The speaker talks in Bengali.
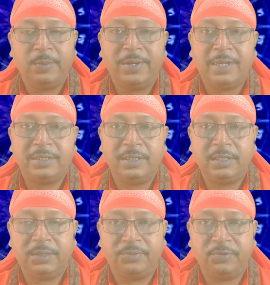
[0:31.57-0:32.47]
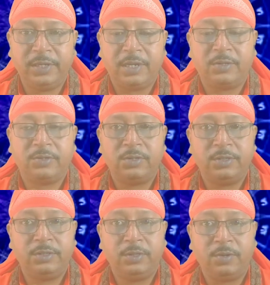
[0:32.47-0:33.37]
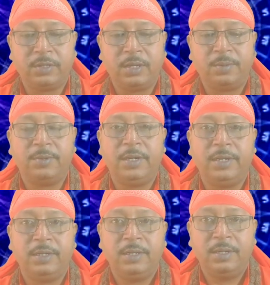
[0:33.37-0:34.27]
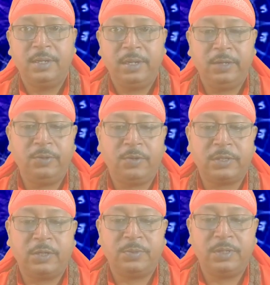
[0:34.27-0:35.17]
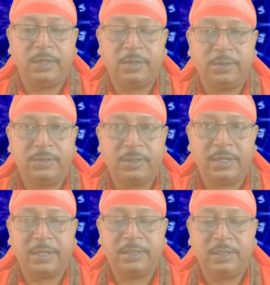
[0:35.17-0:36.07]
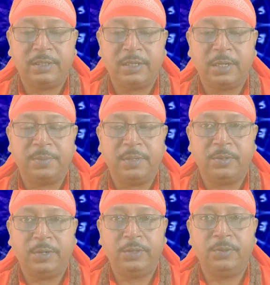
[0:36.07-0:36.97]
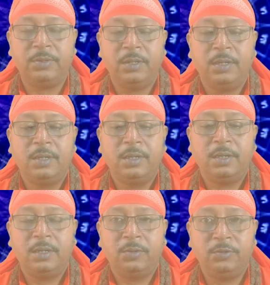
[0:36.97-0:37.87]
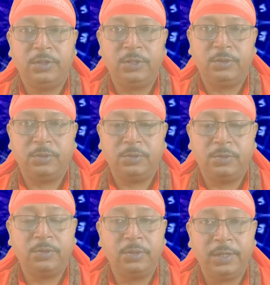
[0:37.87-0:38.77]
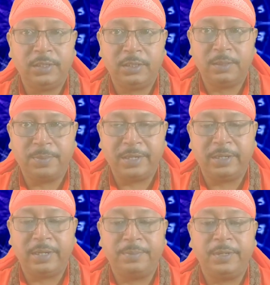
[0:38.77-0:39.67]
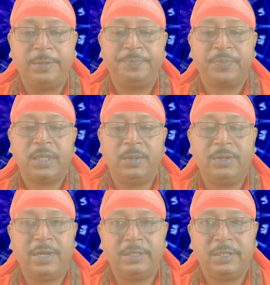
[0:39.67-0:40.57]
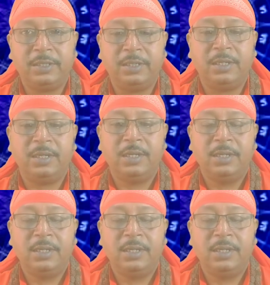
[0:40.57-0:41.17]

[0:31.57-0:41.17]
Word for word: এবং আজকের দিনে ফোনে কারোর সঙ্গে যদি কথা বলেন একটু কথার উপরে নিয়ন্ত্রণ রাখার চেষ্টা রাখবেন হয়তো উত্তেজিত হয়ে যেতে পারেন আপনি এবং আজকের দিনে